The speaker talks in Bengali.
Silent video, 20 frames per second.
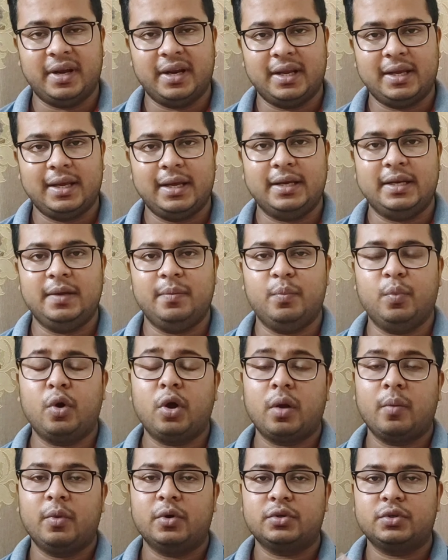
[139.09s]
পারে এটি
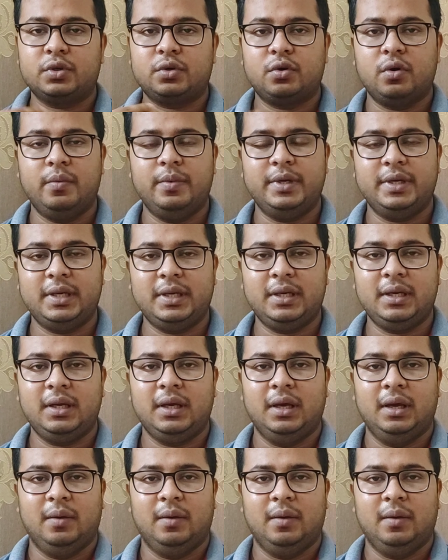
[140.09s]
পরামর্শ কমিটি